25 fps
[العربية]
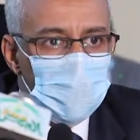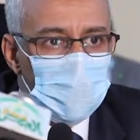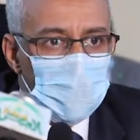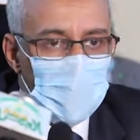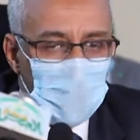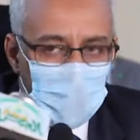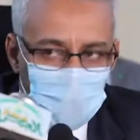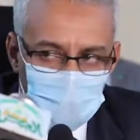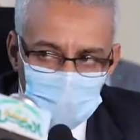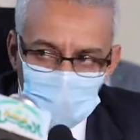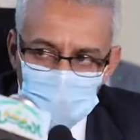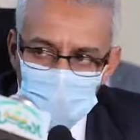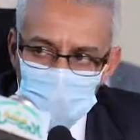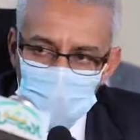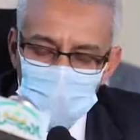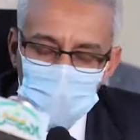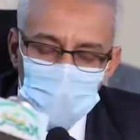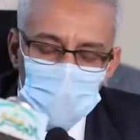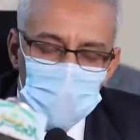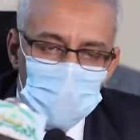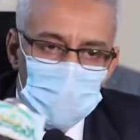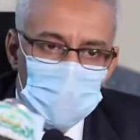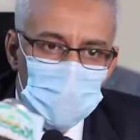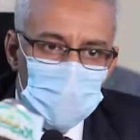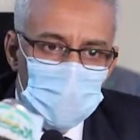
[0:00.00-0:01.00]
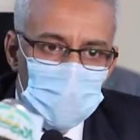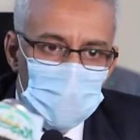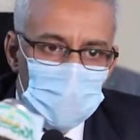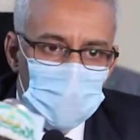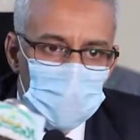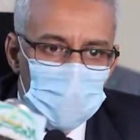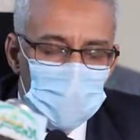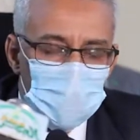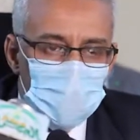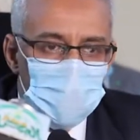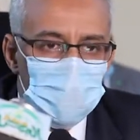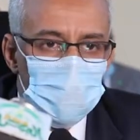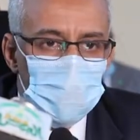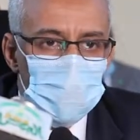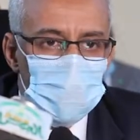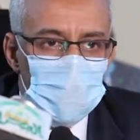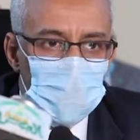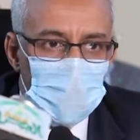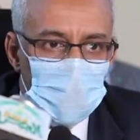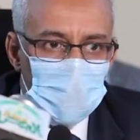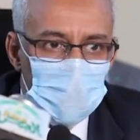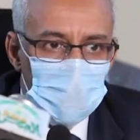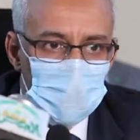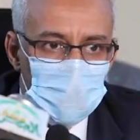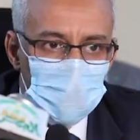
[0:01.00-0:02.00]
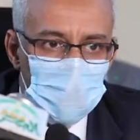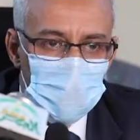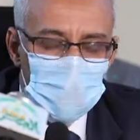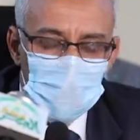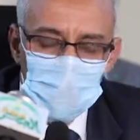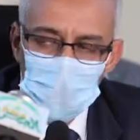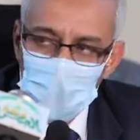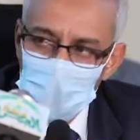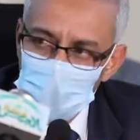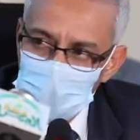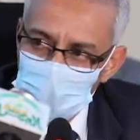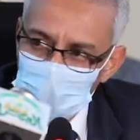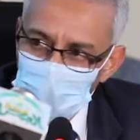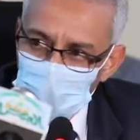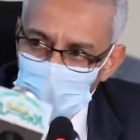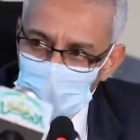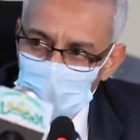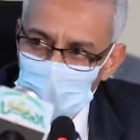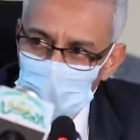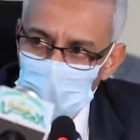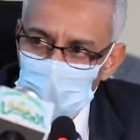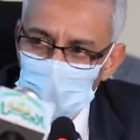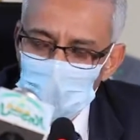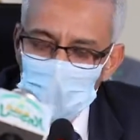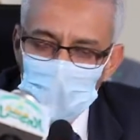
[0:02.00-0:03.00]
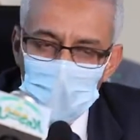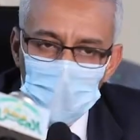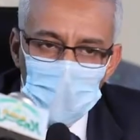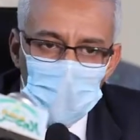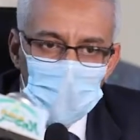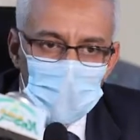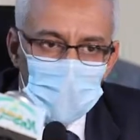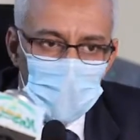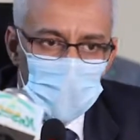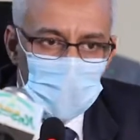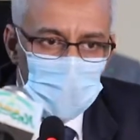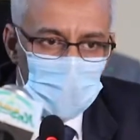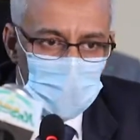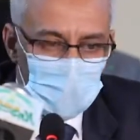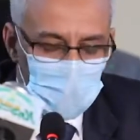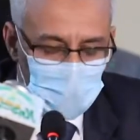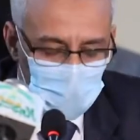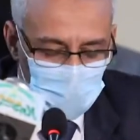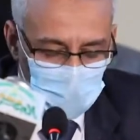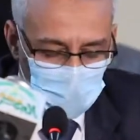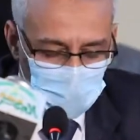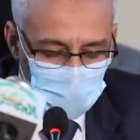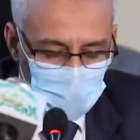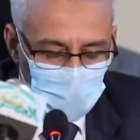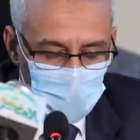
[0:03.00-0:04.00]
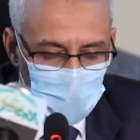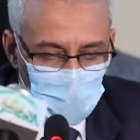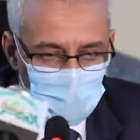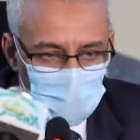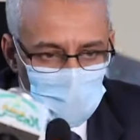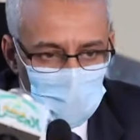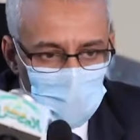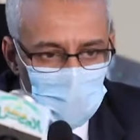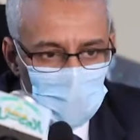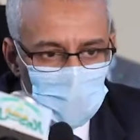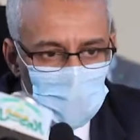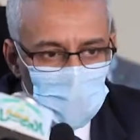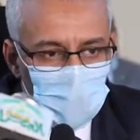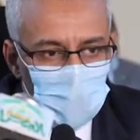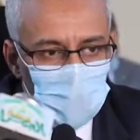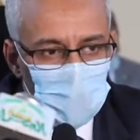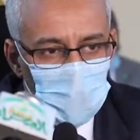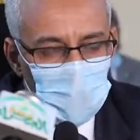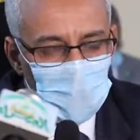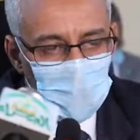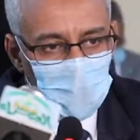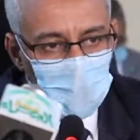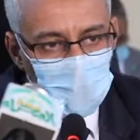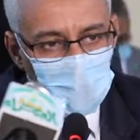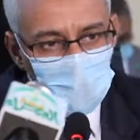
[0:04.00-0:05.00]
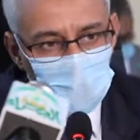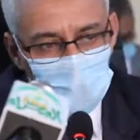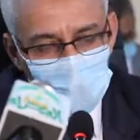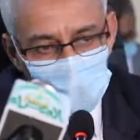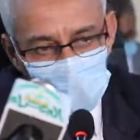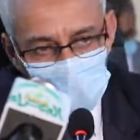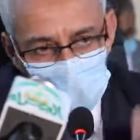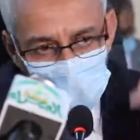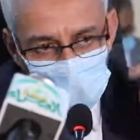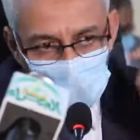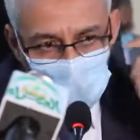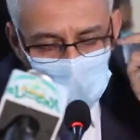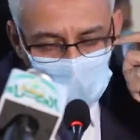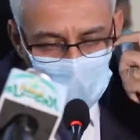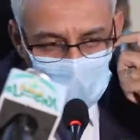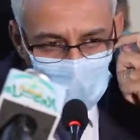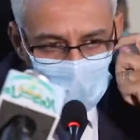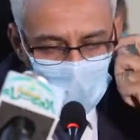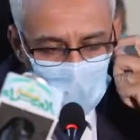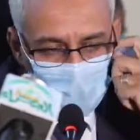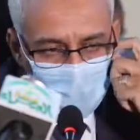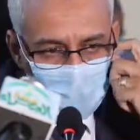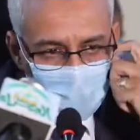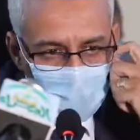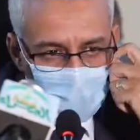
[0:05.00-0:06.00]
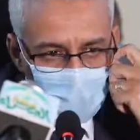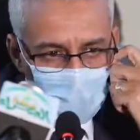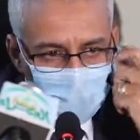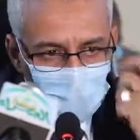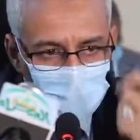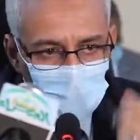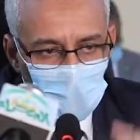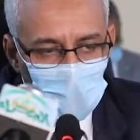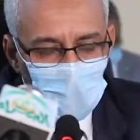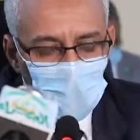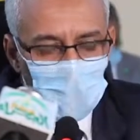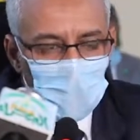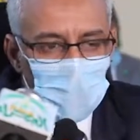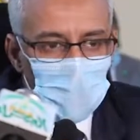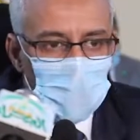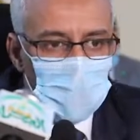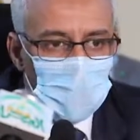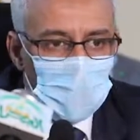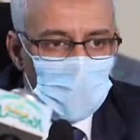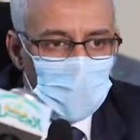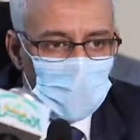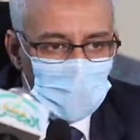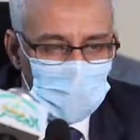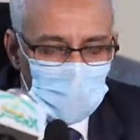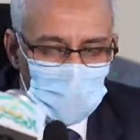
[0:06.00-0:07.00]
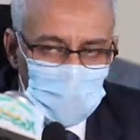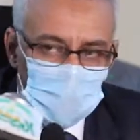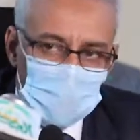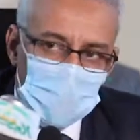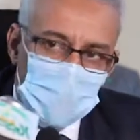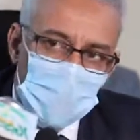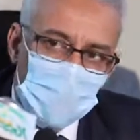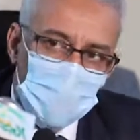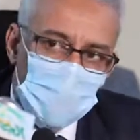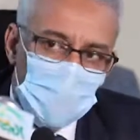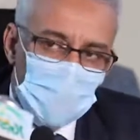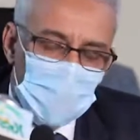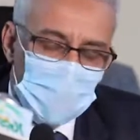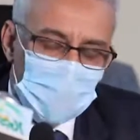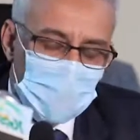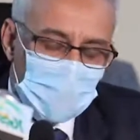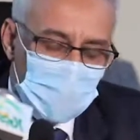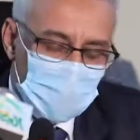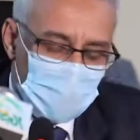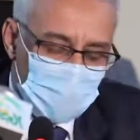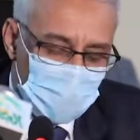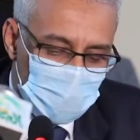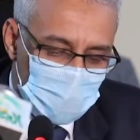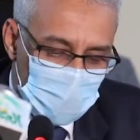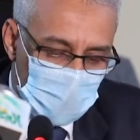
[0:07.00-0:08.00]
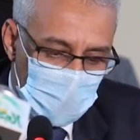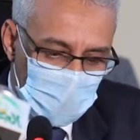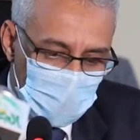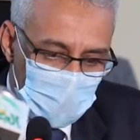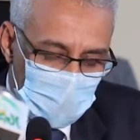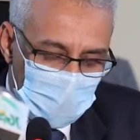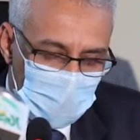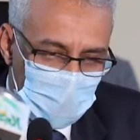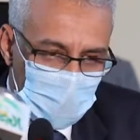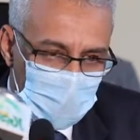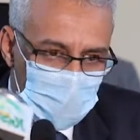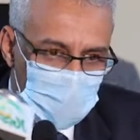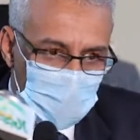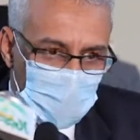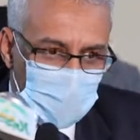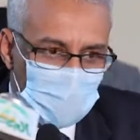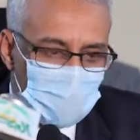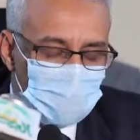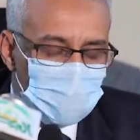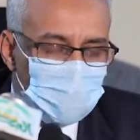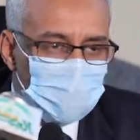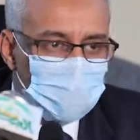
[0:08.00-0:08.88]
العرض آه، في مجال في المجال الصحي اللي تطلع به المندوبيه العامه في اطار الخطه خطه التضامن الوطني ومكافحه الاقصاء.